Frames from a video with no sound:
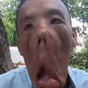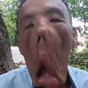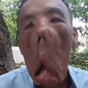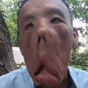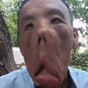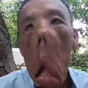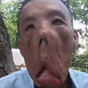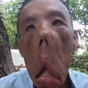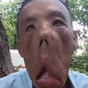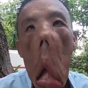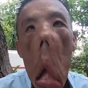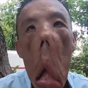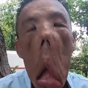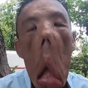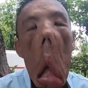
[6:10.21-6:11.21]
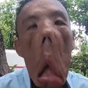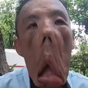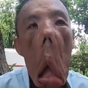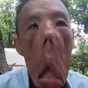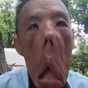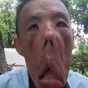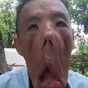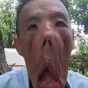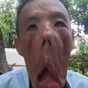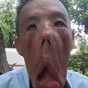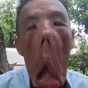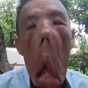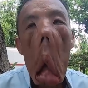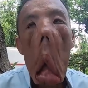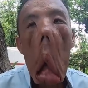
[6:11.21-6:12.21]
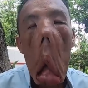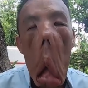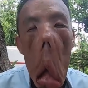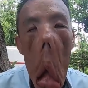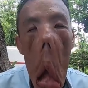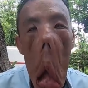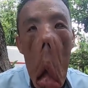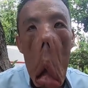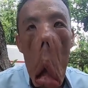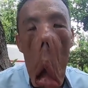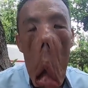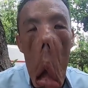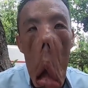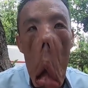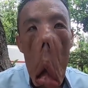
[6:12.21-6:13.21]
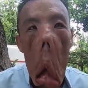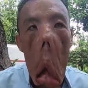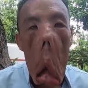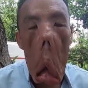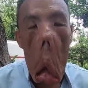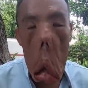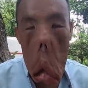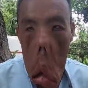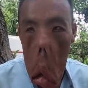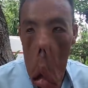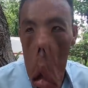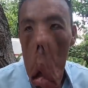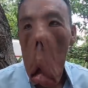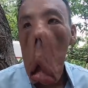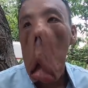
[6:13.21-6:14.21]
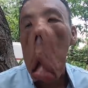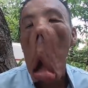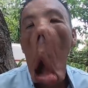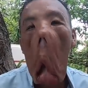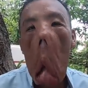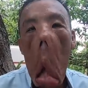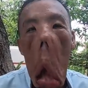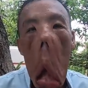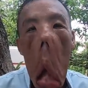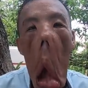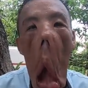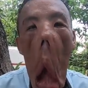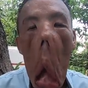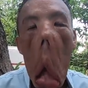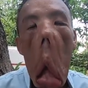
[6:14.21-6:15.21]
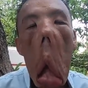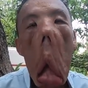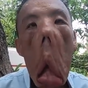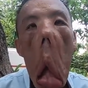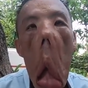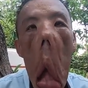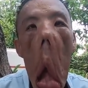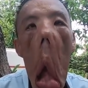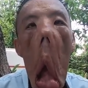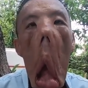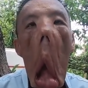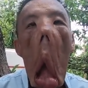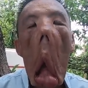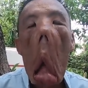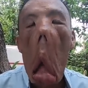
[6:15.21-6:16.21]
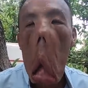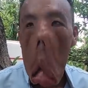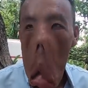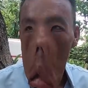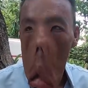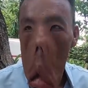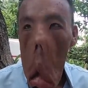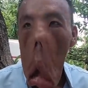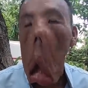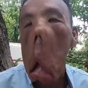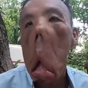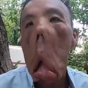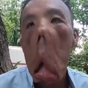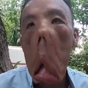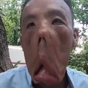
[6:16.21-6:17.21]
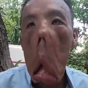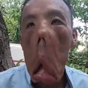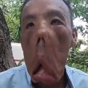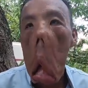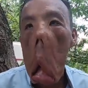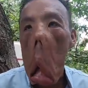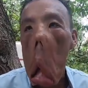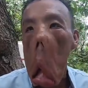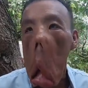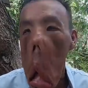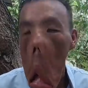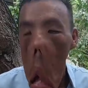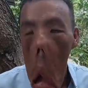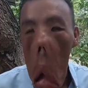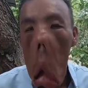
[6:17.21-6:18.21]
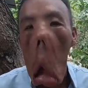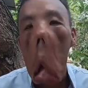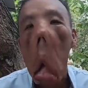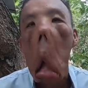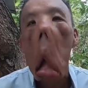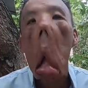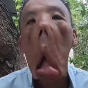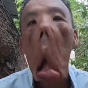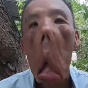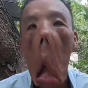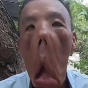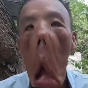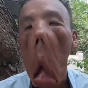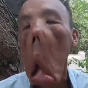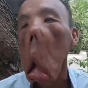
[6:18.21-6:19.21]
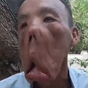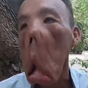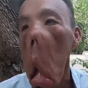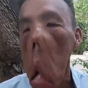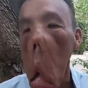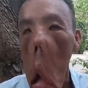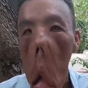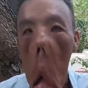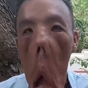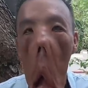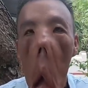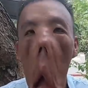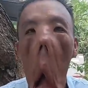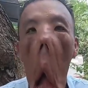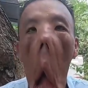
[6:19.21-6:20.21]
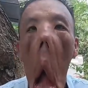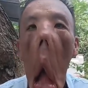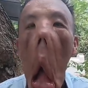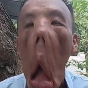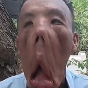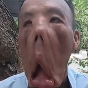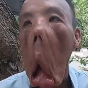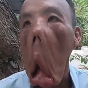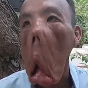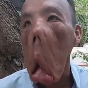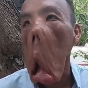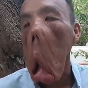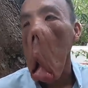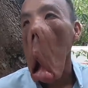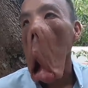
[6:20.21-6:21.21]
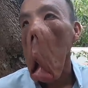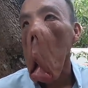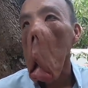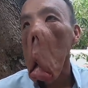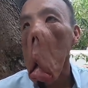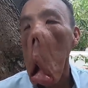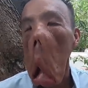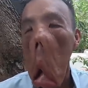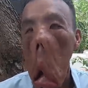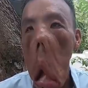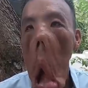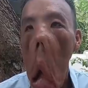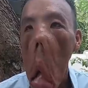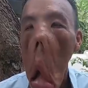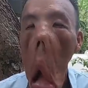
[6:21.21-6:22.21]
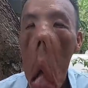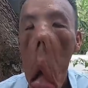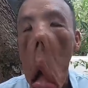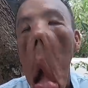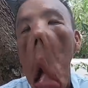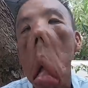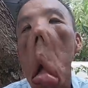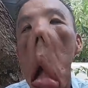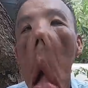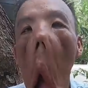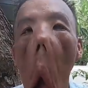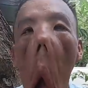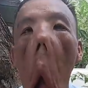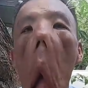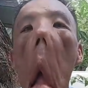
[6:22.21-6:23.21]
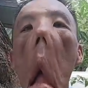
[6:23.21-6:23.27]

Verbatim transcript: không lúc trước thì mình kêu là nếu mà nói mình nói anh nếu có vợ anh nó có ai thương á thì anh có lấy chồng bình thường nữa anh không có trách móc gì đâu à, thời gian nó cũng còn năm sau có có chồng có con